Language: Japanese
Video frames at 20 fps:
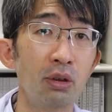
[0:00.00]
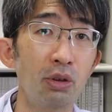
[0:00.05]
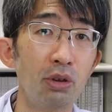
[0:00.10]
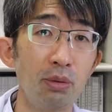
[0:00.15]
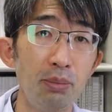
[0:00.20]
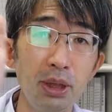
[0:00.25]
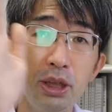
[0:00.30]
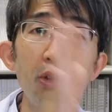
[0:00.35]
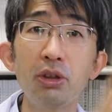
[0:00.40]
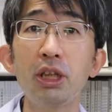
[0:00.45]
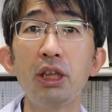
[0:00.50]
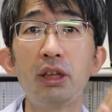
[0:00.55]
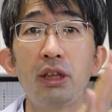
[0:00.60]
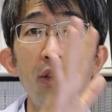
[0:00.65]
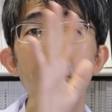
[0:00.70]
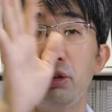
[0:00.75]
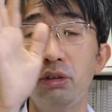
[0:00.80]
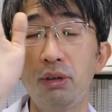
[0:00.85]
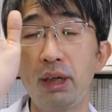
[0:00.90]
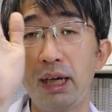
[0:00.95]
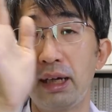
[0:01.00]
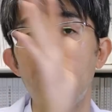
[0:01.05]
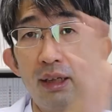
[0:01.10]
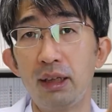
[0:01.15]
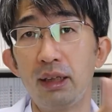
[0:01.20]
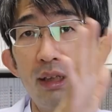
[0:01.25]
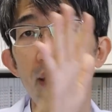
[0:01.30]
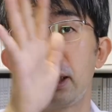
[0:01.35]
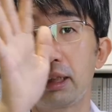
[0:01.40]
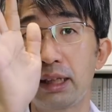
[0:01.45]
この緑っていうのは
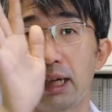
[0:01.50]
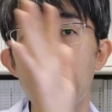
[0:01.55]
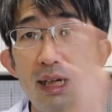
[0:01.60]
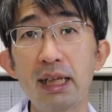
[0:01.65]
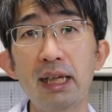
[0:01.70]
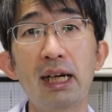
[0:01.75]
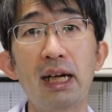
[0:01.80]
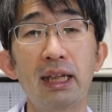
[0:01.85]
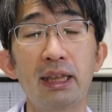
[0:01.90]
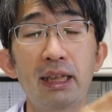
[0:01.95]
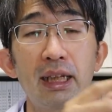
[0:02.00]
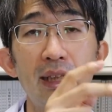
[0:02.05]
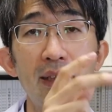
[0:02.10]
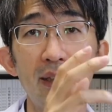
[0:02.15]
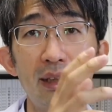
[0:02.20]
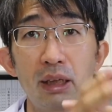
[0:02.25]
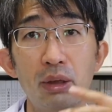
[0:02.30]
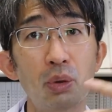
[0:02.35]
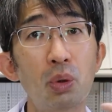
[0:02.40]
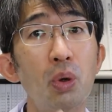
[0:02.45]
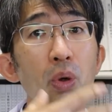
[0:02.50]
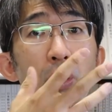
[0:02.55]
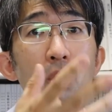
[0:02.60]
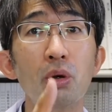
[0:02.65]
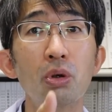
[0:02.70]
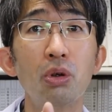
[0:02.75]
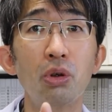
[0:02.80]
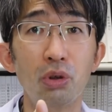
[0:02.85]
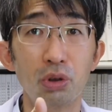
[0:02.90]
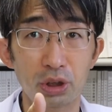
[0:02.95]
光が当たって
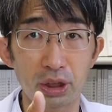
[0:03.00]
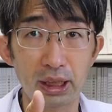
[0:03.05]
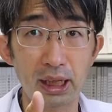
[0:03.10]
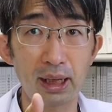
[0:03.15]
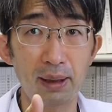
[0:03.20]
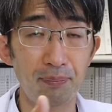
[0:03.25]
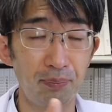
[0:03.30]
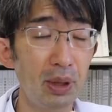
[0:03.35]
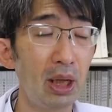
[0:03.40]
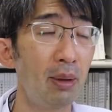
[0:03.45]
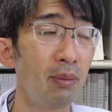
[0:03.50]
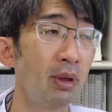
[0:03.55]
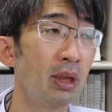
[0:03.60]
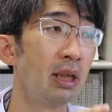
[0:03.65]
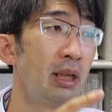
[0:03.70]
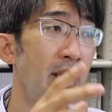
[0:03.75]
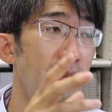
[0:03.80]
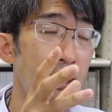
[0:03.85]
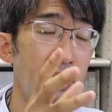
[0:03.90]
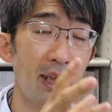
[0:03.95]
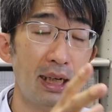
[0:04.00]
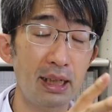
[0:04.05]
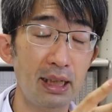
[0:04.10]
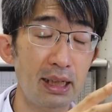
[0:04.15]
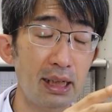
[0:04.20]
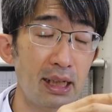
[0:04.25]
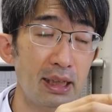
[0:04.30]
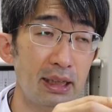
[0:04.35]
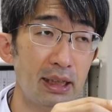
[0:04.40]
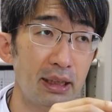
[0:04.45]
光合成。
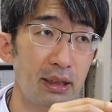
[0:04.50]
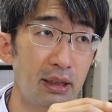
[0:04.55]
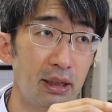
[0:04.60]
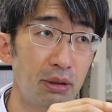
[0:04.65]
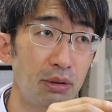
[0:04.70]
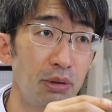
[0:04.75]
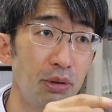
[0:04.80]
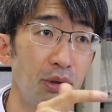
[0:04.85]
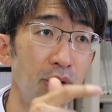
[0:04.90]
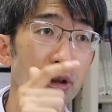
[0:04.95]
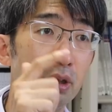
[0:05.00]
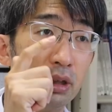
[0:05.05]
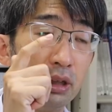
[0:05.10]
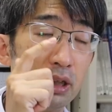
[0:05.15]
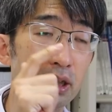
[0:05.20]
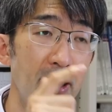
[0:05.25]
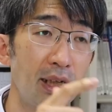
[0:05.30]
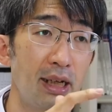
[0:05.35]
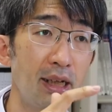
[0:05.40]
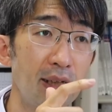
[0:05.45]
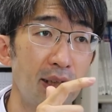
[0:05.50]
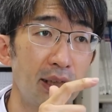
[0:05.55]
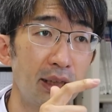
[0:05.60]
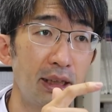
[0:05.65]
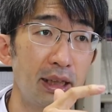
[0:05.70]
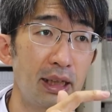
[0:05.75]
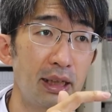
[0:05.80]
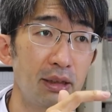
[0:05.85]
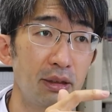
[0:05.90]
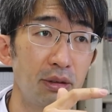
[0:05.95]
光が当たってその二酸
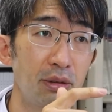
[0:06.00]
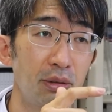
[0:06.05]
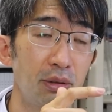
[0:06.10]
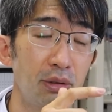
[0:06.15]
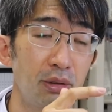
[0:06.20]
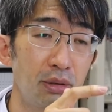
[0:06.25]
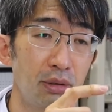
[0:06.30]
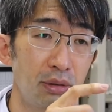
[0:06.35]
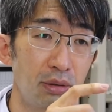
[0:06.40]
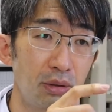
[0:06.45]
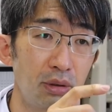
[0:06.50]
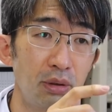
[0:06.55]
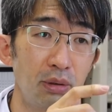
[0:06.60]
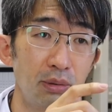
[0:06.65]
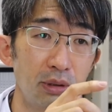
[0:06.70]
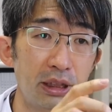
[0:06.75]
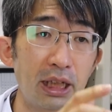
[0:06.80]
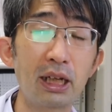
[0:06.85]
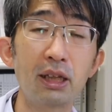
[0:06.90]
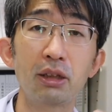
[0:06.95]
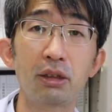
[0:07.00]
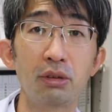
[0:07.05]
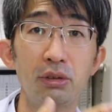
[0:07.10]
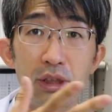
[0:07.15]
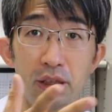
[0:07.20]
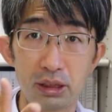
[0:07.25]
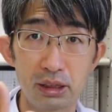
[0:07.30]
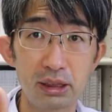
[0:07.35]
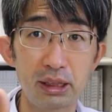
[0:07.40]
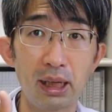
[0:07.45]
化炭素を酸素
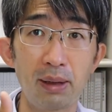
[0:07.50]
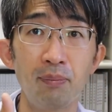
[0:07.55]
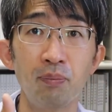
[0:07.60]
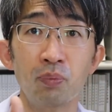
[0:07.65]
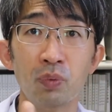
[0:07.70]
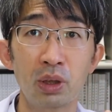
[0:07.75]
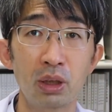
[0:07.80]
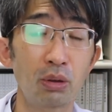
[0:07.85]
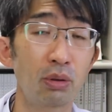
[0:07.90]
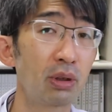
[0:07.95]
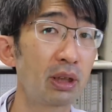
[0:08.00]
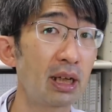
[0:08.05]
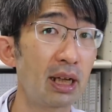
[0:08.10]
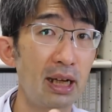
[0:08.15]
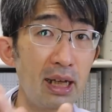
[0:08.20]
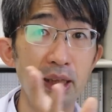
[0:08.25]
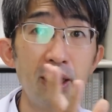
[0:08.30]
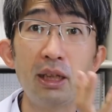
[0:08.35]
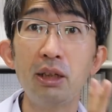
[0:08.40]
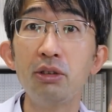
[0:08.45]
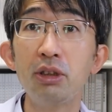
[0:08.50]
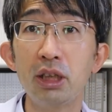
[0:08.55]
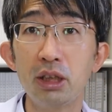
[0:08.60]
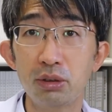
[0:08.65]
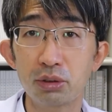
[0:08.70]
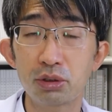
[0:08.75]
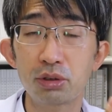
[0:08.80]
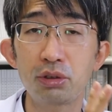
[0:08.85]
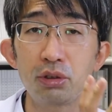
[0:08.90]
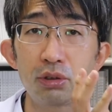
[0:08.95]
にして、それから
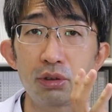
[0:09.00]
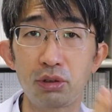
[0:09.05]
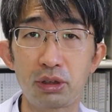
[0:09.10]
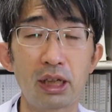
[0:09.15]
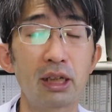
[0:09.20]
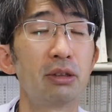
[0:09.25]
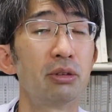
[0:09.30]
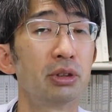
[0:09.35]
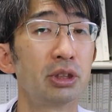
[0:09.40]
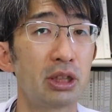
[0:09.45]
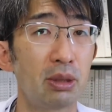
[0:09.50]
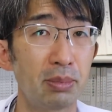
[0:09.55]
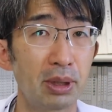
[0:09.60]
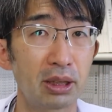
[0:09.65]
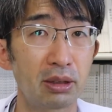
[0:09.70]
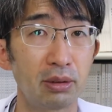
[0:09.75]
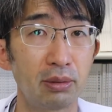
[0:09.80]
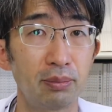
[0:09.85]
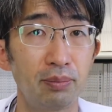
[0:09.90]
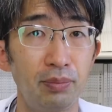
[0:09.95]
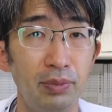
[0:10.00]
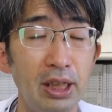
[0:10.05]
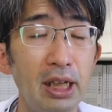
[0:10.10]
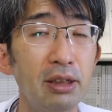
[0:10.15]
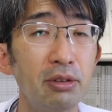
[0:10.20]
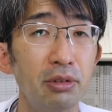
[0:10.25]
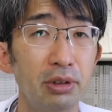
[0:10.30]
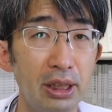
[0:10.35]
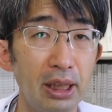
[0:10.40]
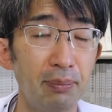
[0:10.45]
エネルギーを作るという作業をしてます。
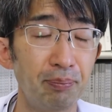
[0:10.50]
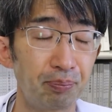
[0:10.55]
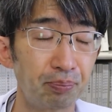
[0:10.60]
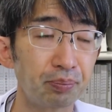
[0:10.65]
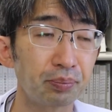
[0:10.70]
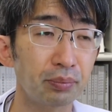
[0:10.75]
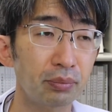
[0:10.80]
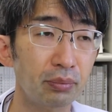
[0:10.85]
なので、